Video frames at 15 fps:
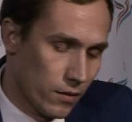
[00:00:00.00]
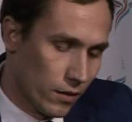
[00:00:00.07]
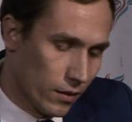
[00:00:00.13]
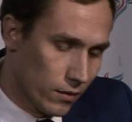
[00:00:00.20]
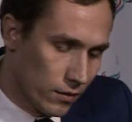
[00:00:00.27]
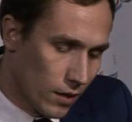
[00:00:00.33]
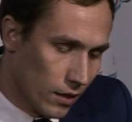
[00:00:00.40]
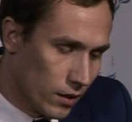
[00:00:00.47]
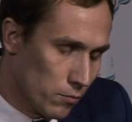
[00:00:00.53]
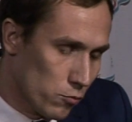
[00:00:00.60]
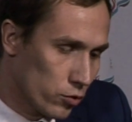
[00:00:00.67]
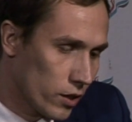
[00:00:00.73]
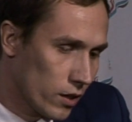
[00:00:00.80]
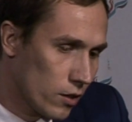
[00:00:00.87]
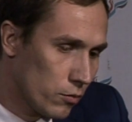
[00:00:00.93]
kandydata
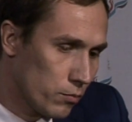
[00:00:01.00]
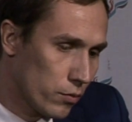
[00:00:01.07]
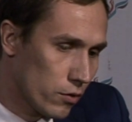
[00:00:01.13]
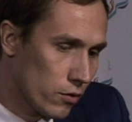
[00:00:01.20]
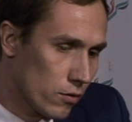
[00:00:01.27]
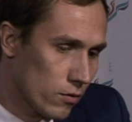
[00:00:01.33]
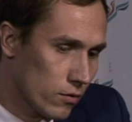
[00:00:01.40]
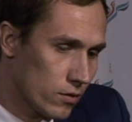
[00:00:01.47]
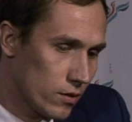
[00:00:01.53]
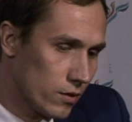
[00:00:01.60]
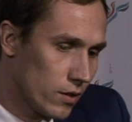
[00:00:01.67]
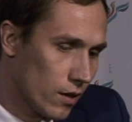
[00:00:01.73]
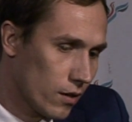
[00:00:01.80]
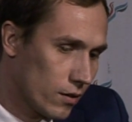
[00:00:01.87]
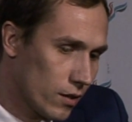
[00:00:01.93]
młodego, bo
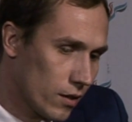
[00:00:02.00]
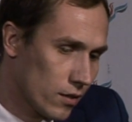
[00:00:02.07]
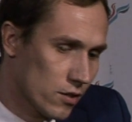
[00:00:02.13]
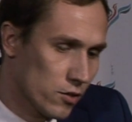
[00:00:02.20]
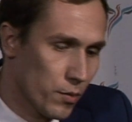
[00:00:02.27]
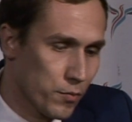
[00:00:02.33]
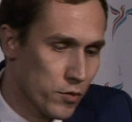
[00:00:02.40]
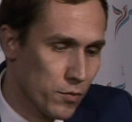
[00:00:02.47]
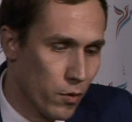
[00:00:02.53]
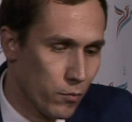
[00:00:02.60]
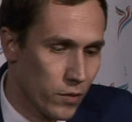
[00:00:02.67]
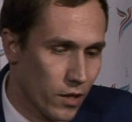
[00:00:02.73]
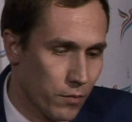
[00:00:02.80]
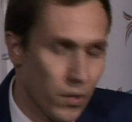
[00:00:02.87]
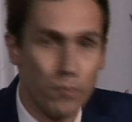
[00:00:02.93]
ja, jak sobie
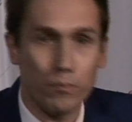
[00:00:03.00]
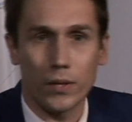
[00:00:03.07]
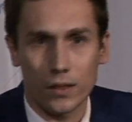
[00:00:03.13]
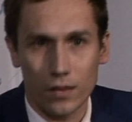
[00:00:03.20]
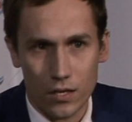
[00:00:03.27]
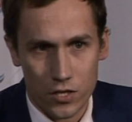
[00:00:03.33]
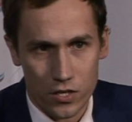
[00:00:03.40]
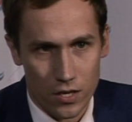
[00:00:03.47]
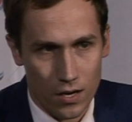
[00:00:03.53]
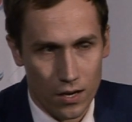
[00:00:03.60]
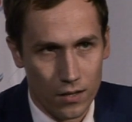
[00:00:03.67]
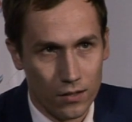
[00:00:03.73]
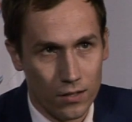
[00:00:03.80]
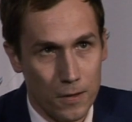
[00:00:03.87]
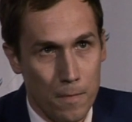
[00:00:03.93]
przypomnę, jak miałem 15
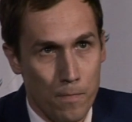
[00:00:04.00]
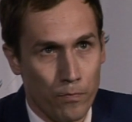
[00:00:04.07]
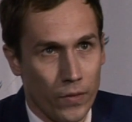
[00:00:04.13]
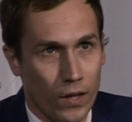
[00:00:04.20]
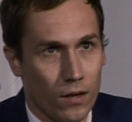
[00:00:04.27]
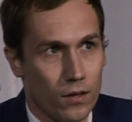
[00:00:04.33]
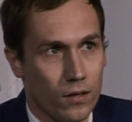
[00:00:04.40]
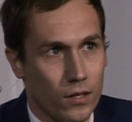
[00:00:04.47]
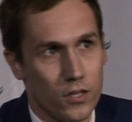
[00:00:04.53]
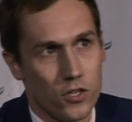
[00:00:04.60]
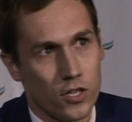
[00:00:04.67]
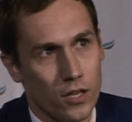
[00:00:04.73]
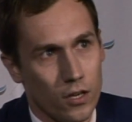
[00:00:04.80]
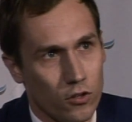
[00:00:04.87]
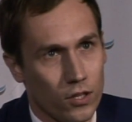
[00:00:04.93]
lat,
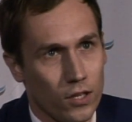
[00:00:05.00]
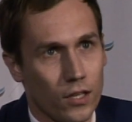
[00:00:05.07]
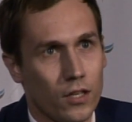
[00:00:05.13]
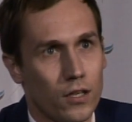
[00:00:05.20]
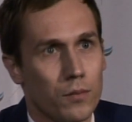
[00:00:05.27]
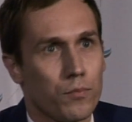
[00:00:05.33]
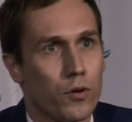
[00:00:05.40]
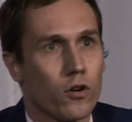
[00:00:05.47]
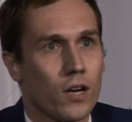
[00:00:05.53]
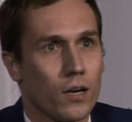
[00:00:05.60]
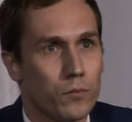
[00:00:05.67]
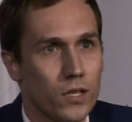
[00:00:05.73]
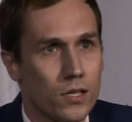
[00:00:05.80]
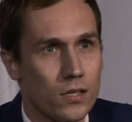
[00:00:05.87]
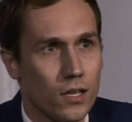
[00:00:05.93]
jeszcze jako taki
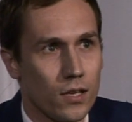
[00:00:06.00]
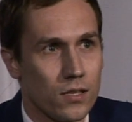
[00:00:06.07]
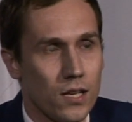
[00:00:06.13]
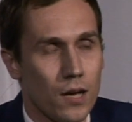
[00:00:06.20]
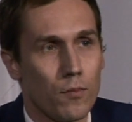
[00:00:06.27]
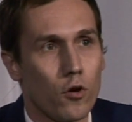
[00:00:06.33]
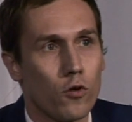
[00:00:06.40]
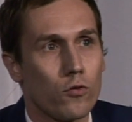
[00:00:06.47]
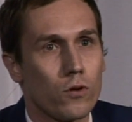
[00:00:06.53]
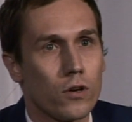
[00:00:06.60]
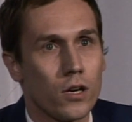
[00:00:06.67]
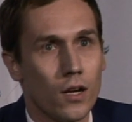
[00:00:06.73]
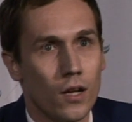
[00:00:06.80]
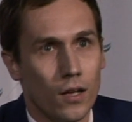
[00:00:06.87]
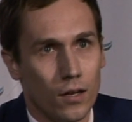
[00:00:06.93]
programista, samouk,